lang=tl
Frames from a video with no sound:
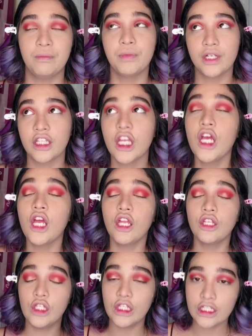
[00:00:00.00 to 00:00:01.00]
But,
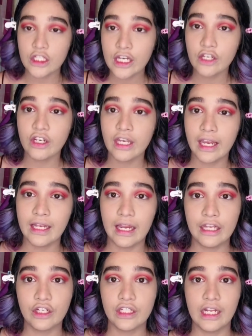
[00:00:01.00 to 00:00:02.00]
Tinatry ko yung
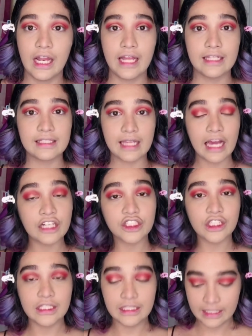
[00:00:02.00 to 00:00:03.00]
eyeliner nila. It's actually